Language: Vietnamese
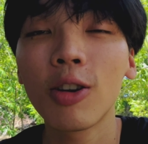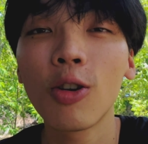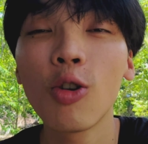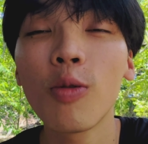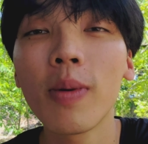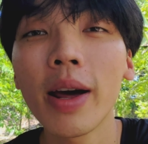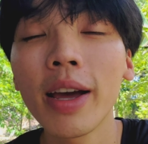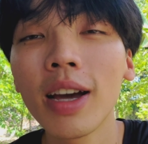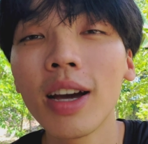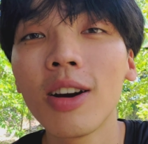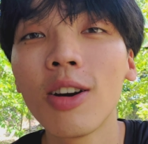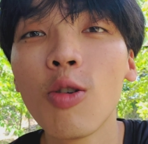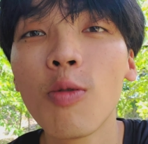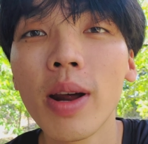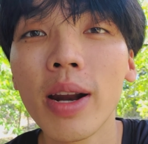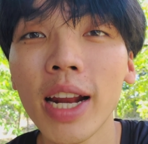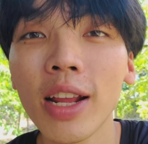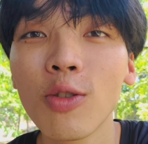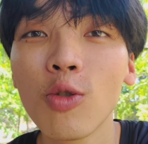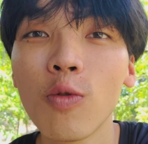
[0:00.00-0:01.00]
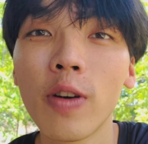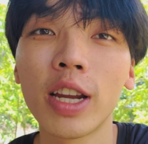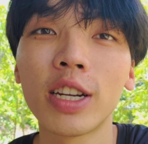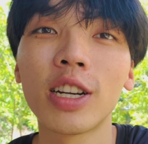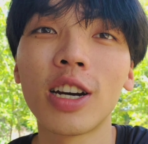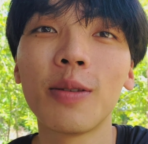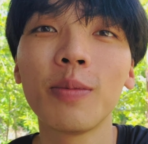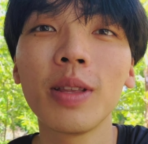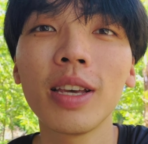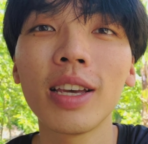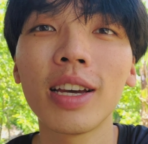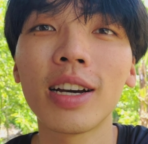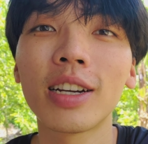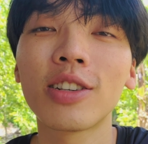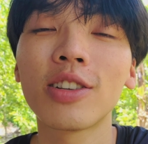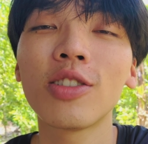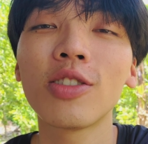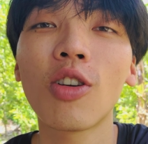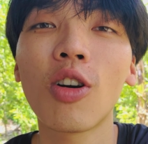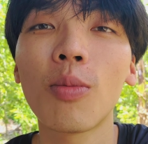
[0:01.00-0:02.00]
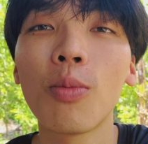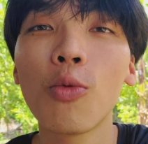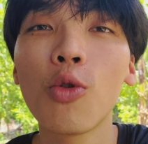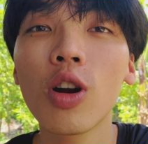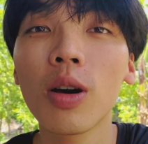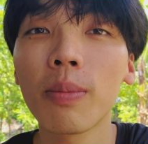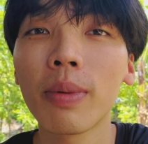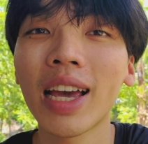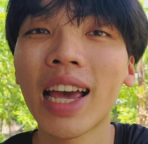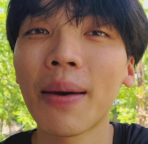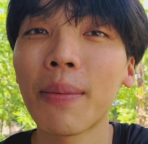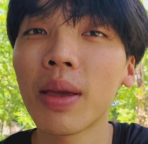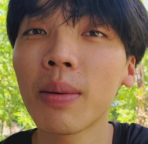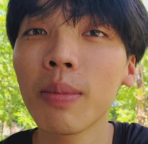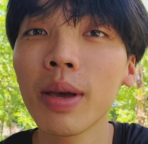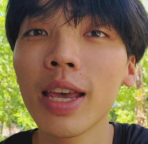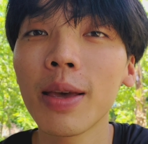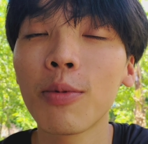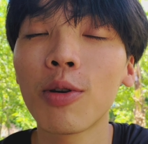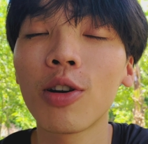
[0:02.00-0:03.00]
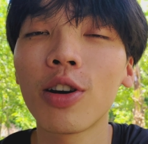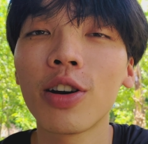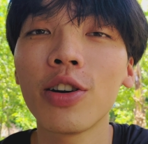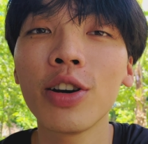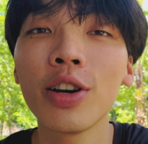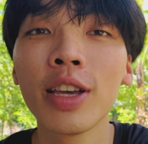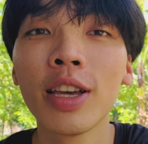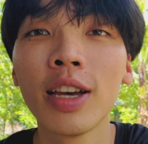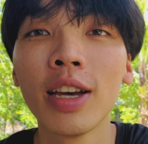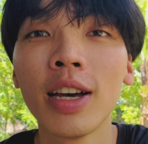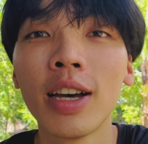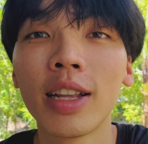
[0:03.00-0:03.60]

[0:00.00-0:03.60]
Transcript: còn hôm nay hôm nay tranh thủ về sớm thì sơn có mua được mấy cái bánh mì mọi người ơi